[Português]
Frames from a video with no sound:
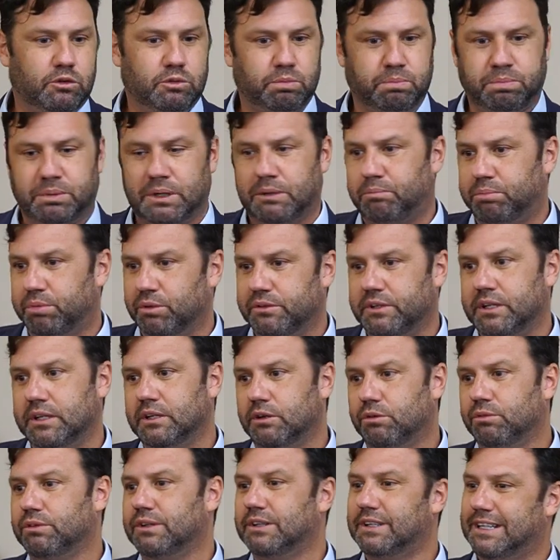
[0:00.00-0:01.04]
para poder
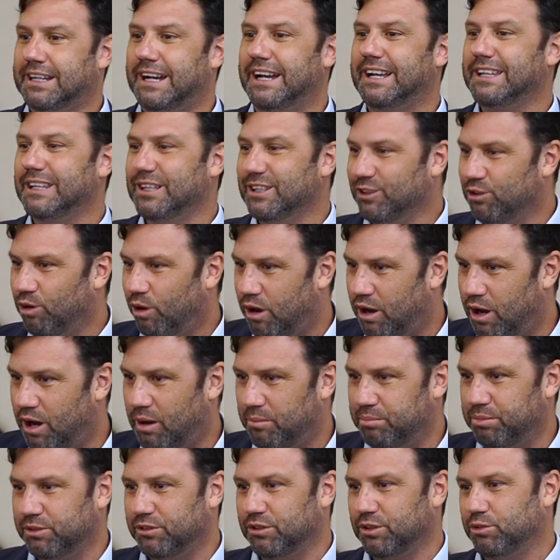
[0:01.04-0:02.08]
não cair em
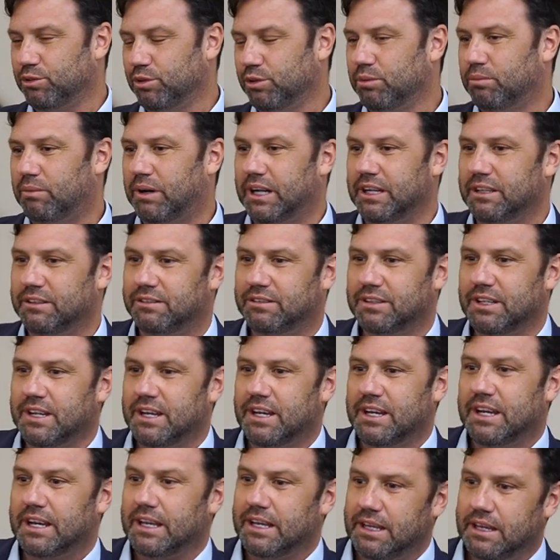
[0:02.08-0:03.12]
golpes e tudo mais.
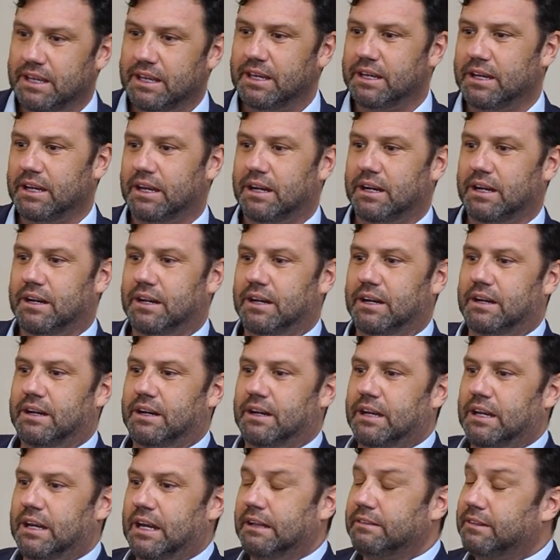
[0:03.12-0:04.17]
E a,
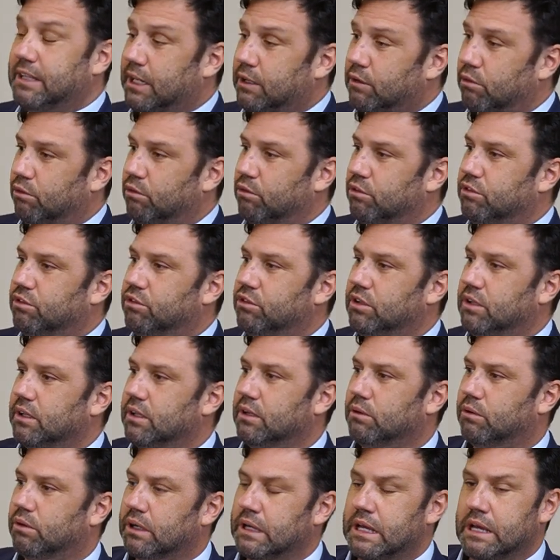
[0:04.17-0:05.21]
é, a tecnologia,
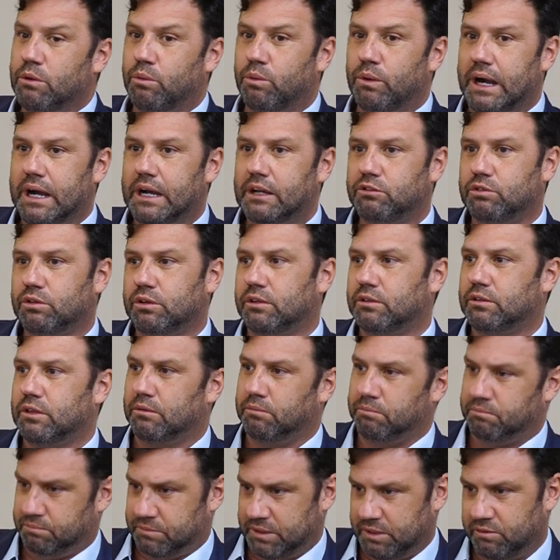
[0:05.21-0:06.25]
eu acho que, essa,
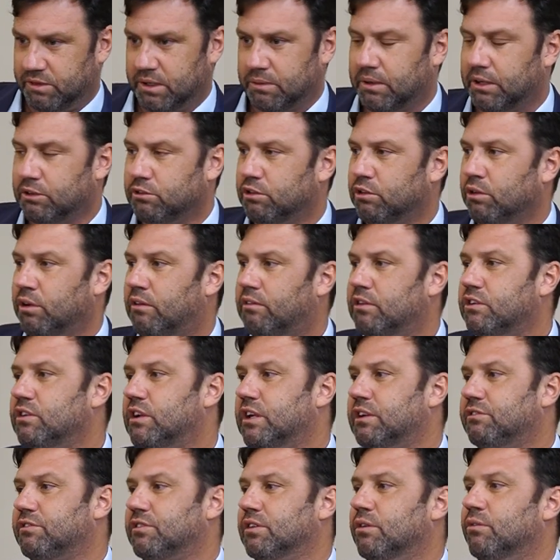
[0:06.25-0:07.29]
que vem uma nova
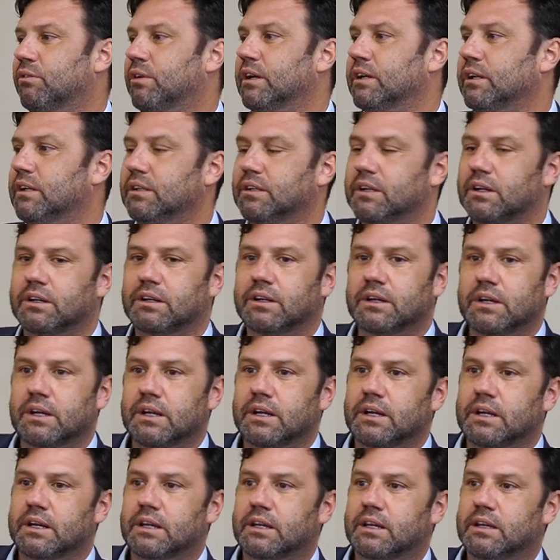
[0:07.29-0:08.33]
geração ainda,
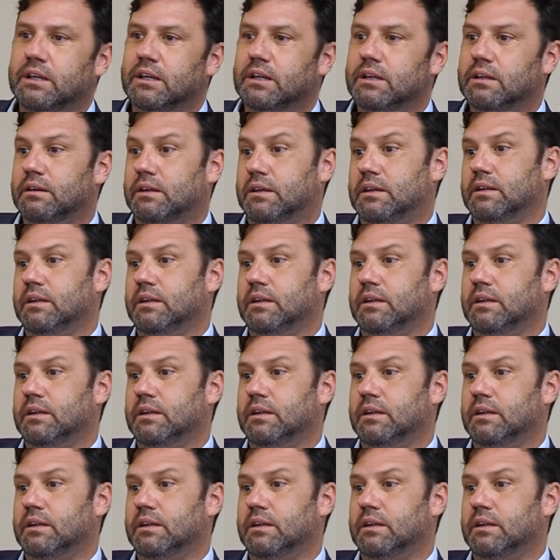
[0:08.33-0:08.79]
que